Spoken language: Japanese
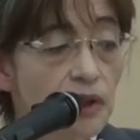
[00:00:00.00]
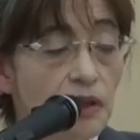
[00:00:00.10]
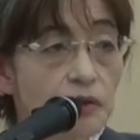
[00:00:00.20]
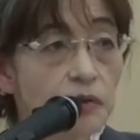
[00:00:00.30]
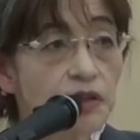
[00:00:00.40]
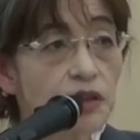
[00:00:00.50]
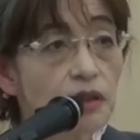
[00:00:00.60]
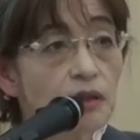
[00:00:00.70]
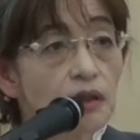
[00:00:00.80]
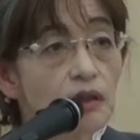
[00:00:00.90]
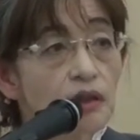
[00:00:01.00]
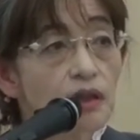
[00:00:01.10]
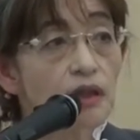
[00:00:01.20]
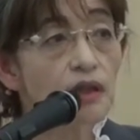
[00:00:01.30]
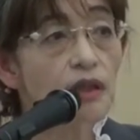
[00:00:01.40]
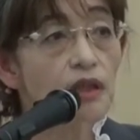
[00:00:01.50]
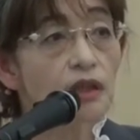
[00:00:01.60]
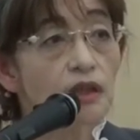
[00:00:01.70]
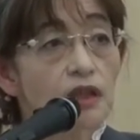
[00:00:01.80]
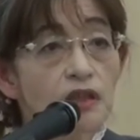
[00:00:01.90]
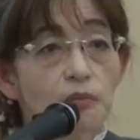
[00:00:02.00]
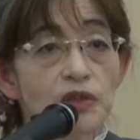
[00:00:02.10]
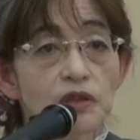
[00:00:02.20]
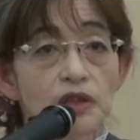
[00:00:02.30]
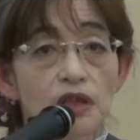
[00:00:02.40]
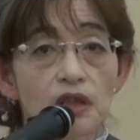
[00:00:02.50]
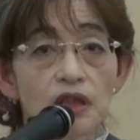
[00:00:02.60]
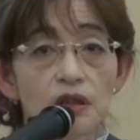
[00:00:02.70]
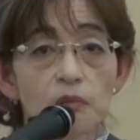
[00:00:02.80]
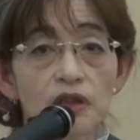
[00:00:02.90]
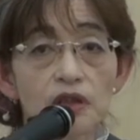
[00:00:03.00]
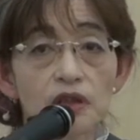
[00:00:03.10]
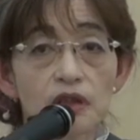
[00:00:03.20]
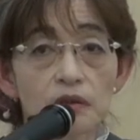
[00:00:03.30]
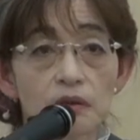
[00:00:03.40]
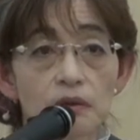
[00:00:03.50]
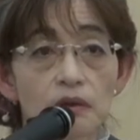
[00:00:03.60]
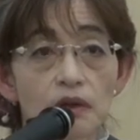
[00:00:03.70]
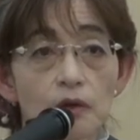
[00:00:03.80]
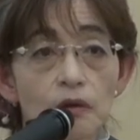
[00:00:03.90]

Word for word: えー、そして、えー、結末が曖昧であると。